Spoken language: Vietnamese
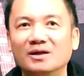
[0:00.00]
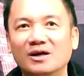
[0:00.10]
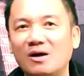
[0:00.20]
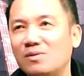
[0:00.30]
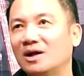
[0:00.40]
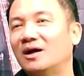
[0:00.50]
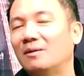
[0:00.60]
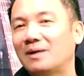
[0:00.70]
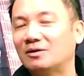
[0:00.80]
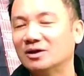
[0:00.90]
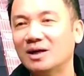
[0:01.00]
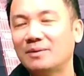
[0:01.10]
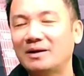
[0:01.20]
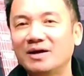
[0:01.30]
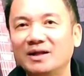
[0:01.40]
không có trường hợp nào chữa hết
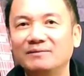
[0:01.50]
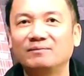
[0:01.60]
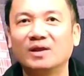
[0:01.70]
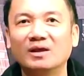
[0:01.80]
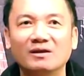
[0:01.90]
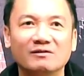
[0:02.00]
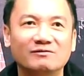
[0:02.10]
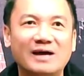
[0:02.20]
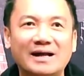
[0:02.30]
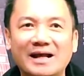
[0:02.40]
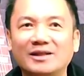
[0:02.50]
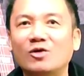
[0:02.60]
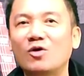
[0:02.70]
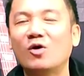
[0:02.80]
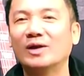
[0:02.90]
bệnh hết và đã
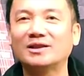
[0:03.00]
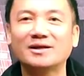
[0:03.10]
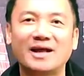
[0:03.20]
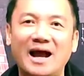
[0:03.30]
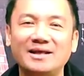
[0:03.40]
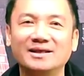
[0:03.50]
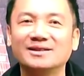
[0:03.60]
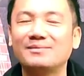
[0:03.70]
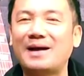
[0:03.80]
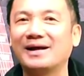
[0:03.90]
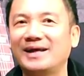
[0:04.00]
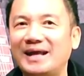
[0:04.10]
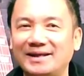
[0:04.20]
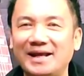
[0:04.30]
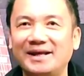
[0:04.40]
thu hồi lại tất cả những cái bằng
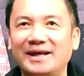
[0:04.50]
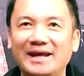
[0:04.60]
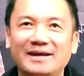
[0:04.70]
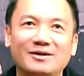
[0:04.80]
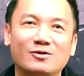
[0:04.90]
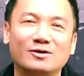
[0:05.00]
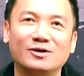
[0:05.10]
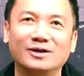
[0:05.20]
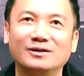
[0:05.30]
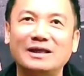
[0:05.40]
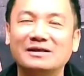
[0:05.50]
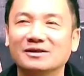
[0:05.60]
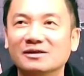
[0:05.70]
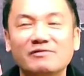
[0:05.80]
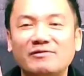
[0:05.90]
khen giấy khen rồi rồi tiền
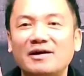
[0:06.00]
thưởng vân